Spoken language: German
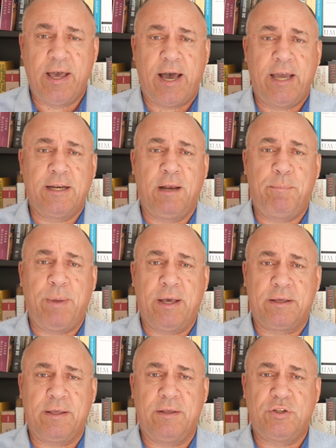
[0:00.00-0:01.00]

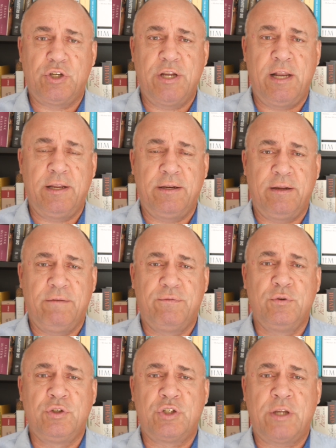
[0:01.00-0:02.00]
Heidelberg ist schnell in den
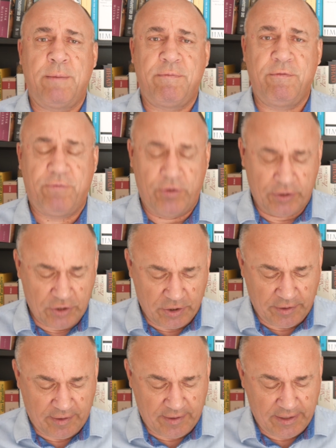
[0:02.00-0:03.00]
Fußstapfen von
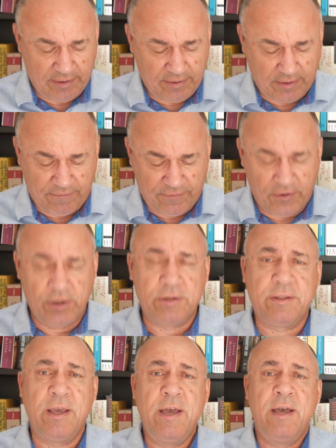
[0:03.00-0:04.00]
Konstanz gefolgt.